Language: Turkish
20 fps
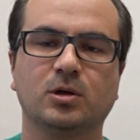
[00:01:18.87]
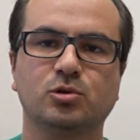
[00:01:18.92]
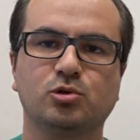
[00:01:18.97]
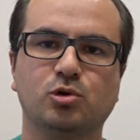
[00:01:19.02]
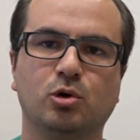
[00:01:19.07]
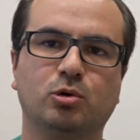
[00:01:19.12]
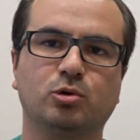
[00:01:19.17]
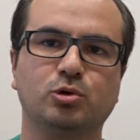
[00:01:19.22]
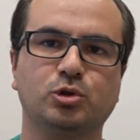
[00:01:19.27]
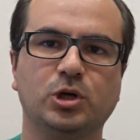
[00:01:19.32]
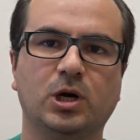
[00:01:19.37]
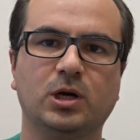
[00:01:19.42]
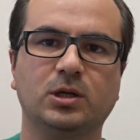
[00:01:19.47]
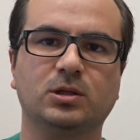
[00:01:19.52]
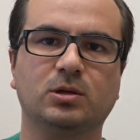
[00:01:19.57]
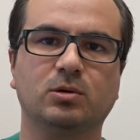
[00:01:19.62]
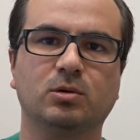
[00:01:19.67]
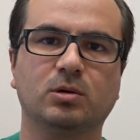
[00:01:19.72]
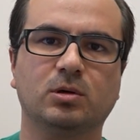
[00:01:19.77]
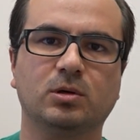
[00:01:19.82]
çok
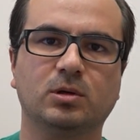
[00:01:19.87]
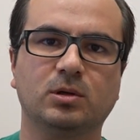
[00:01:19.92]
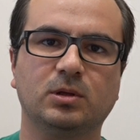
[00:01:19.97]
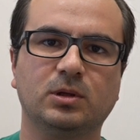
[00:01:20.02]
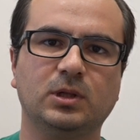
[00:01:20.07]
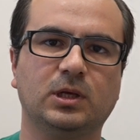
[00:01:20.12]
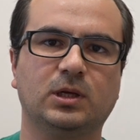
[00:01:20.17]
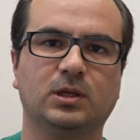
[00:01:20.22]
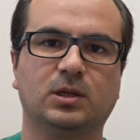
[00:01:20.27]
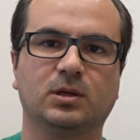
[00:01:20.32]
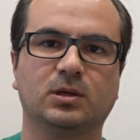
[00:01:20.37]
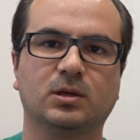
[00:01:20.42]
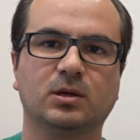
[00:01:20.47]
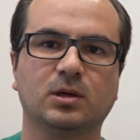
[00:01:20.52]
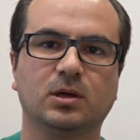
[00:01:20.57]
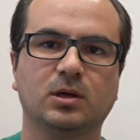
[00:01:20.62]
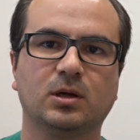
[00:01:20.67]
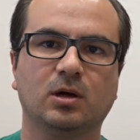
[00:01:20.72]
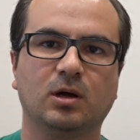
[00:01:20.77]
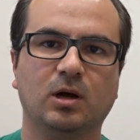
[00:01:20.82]
şart değil.
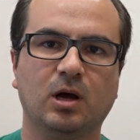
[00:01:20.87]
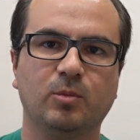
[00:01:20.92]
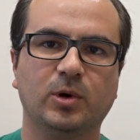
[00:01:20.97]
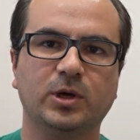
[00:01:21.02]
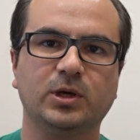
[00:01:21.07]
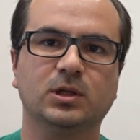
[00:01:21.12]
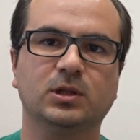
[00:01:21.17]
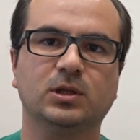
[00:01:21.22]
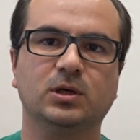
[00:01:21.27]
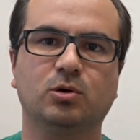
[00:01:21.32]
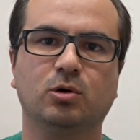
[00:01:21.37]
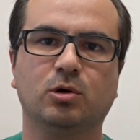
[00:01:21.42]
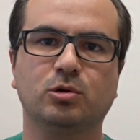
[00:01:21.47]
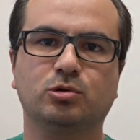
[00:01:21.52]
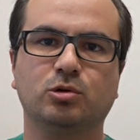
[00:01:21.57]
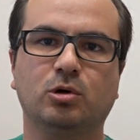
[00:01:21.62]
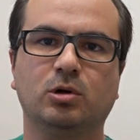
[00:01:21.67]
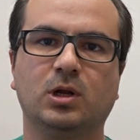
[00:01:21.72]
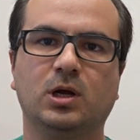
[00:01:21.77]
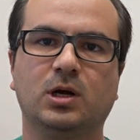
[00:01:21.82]
Ama yıllık
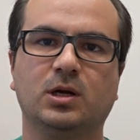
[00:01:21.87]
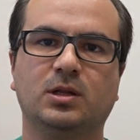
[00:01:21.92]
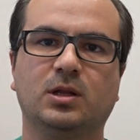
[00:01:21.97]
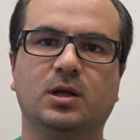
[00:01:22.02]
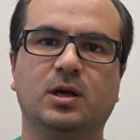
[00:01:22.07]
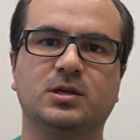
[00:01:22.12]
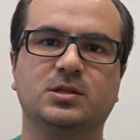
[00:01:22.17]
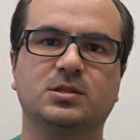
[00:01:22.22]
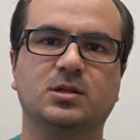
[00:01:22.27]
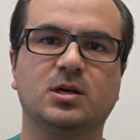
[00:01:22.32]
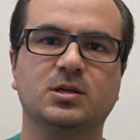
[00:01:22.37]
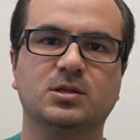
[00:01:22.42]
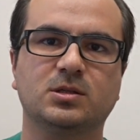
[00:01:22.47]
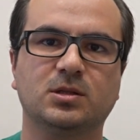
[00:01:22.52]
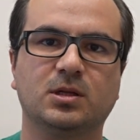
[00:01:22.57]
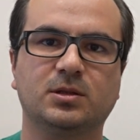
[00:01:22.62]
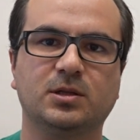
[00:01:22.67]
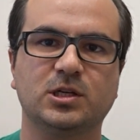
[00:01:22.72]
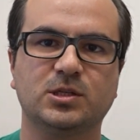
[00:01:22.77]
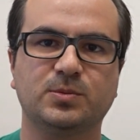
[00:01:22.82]
kontrollerde
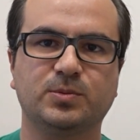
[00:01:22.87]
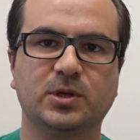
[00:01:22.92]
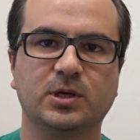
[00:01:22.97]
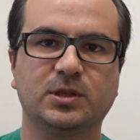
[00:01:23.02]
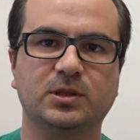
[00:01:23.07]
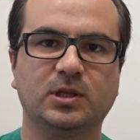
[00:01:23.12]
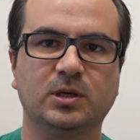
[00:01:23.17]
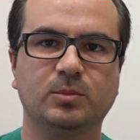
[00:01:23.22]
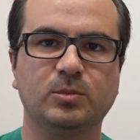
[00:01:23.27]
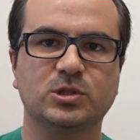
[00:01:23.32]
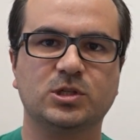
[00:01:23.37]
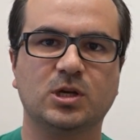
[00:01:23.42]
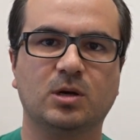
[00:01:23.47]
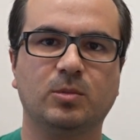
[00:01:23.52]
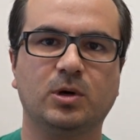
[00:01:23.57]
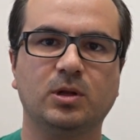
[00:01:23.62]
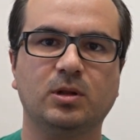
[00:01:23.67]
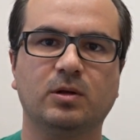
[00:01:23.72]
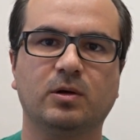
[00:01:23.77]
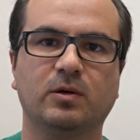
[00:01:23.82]
esnasında tespit ettiğimiz
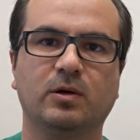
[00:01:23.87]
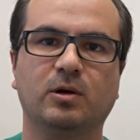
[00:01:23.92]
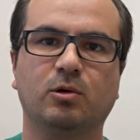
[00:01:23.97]
zaman